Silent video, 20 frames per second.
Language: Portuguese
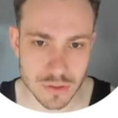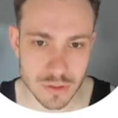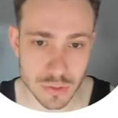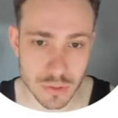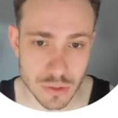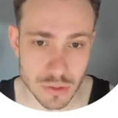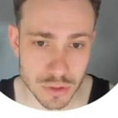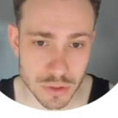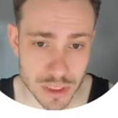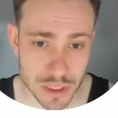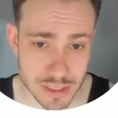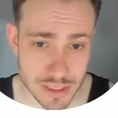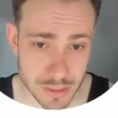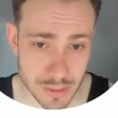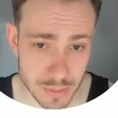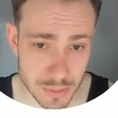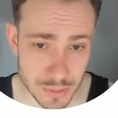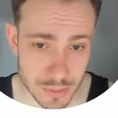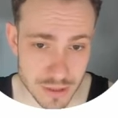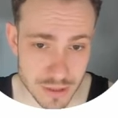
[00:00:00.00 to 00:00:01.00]
Quando eu utilizei a
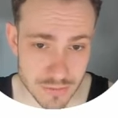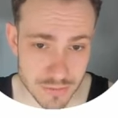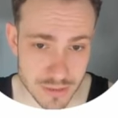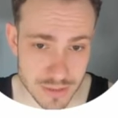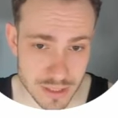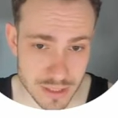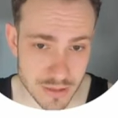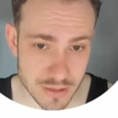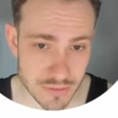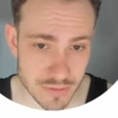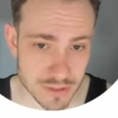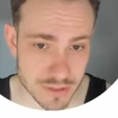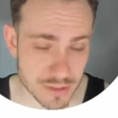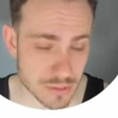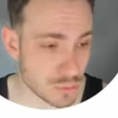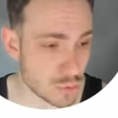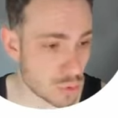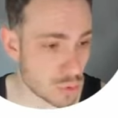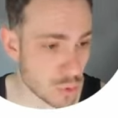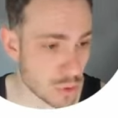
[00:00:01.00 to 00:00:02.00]
primeira vez era a
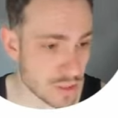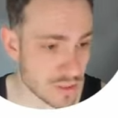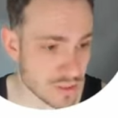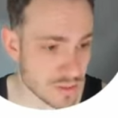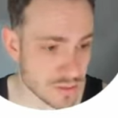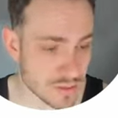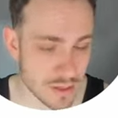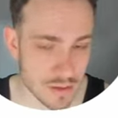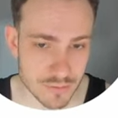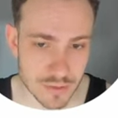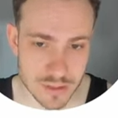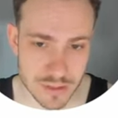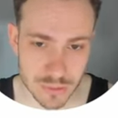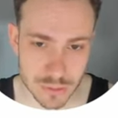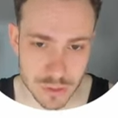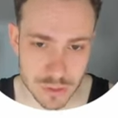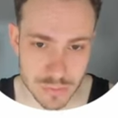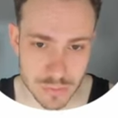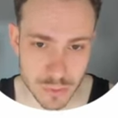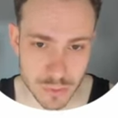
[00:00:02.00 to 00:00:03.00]
versão 2, né, a versão
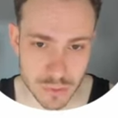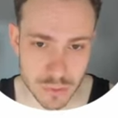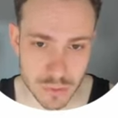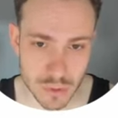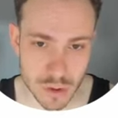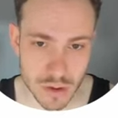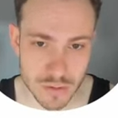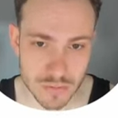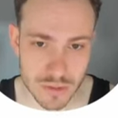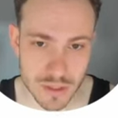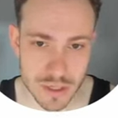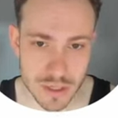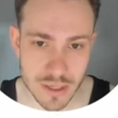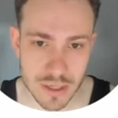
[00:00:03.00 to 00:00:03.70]
2.9,